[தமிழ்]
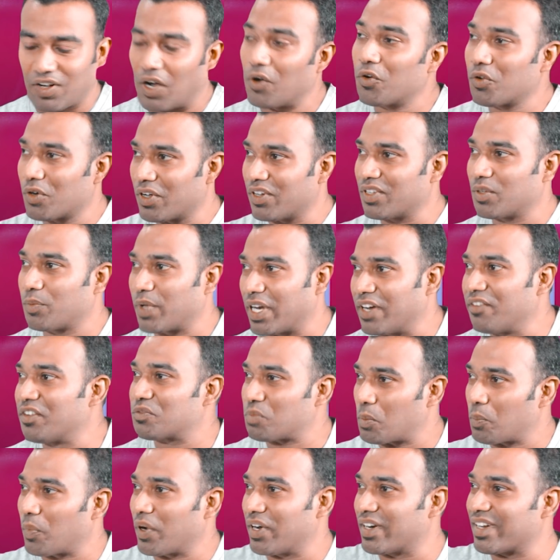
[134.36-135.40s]
அவர் அது மாதிரி
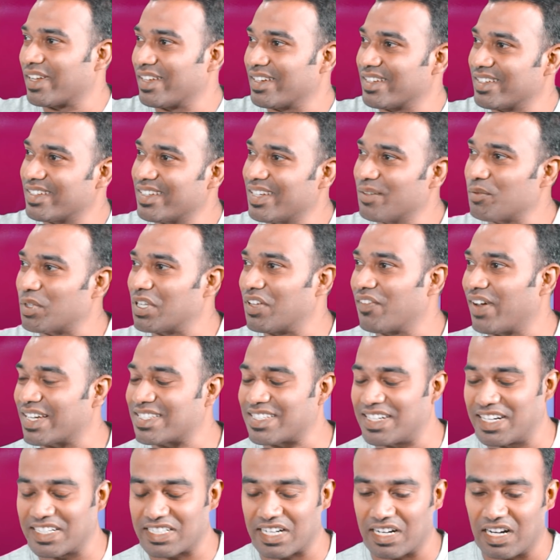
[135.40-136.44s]
இன்வெஸ்ட்மெண்ட் பண்ணுறாரு இந்த
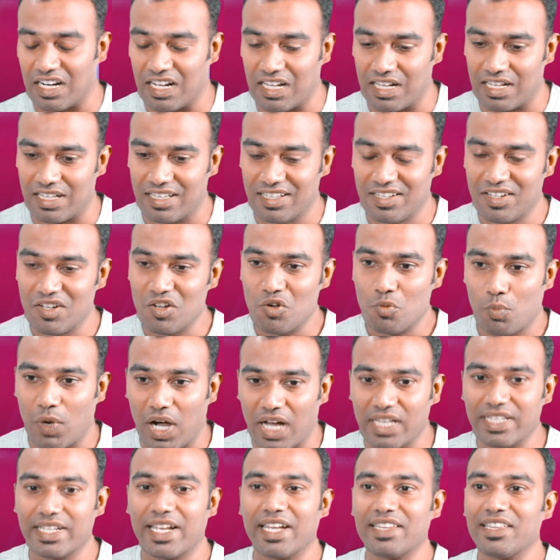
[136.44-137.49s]
வேக்சினேஷனில்
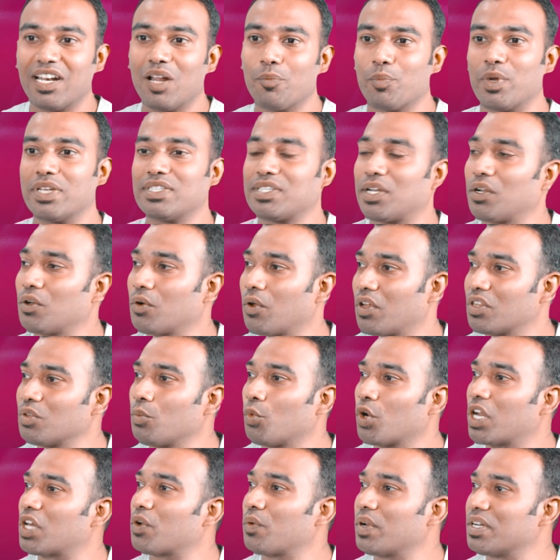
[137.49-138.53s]
அதுக்கு எதிராக பேசுகிறவங்களை
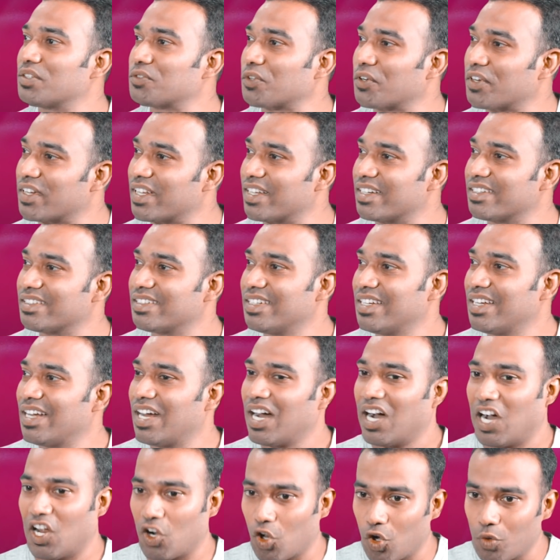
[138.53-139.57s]
வந்து முடக்குவேன்னு சொல்கிறாரு
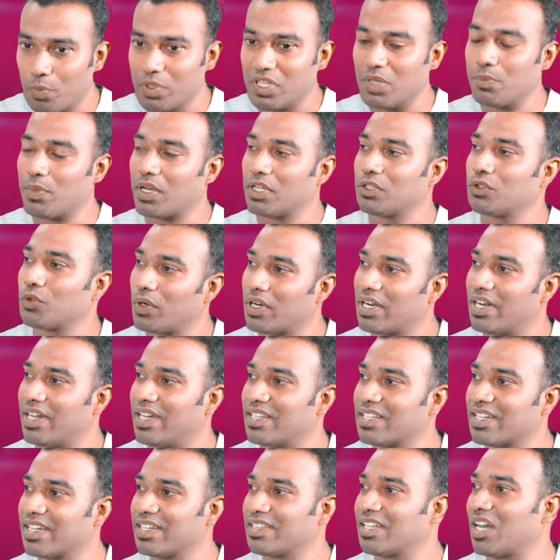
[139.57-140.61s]
அலோபதி மருத்துவர்களே
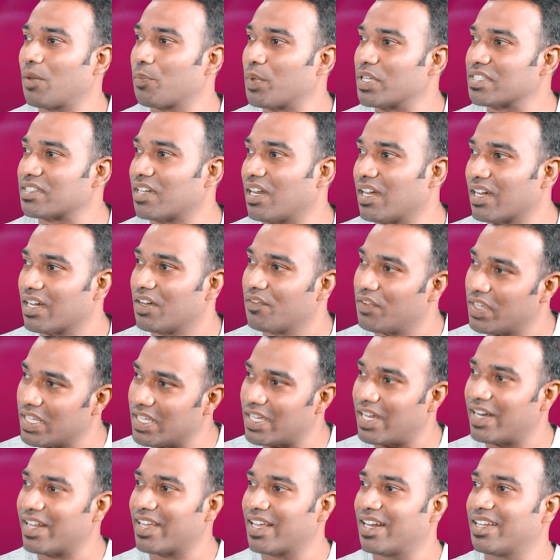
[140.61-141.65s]
அதுக்கு எதிராக பேசுகிறாங்க
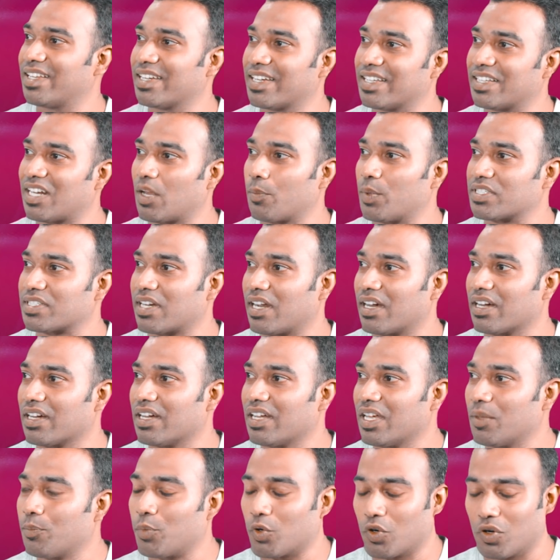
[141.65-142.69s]
விஞ்ஞானிகள் அதுக்கு எதிராக பேசுகிறாங்க
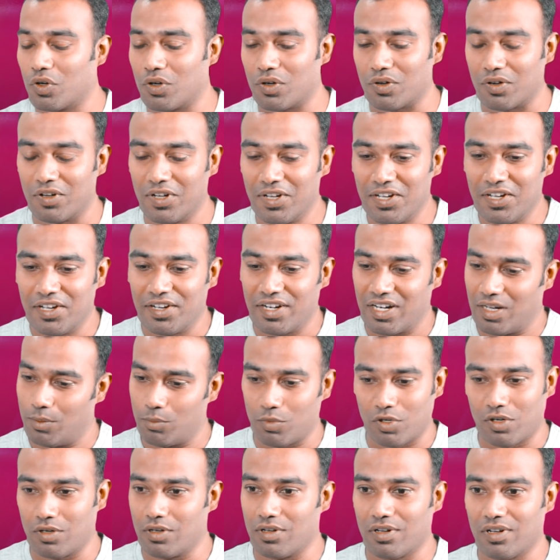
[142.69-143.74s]
இப்போது
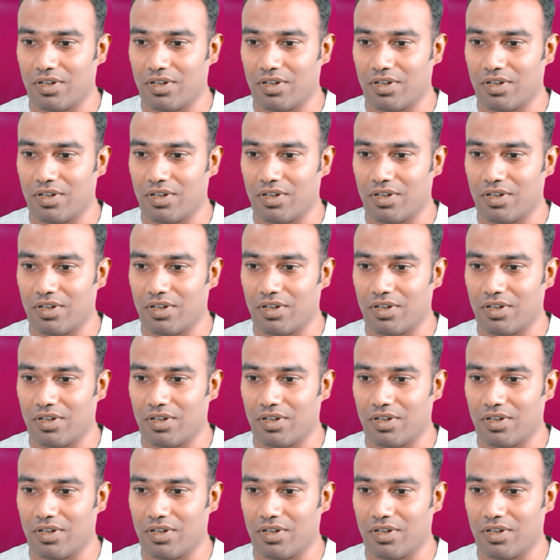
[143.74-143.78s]
நம்ம